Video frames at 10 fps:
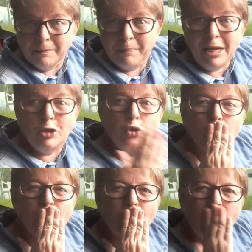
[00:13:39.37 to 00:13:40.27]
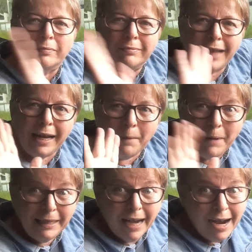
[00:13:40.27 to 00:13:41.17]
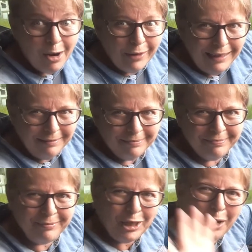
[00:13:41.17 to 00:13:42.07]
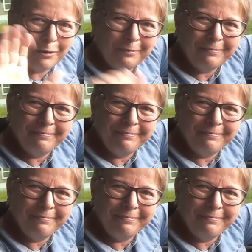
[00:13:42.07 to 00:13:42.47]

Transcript: Beijo. Treina pedal, hein? Tchau.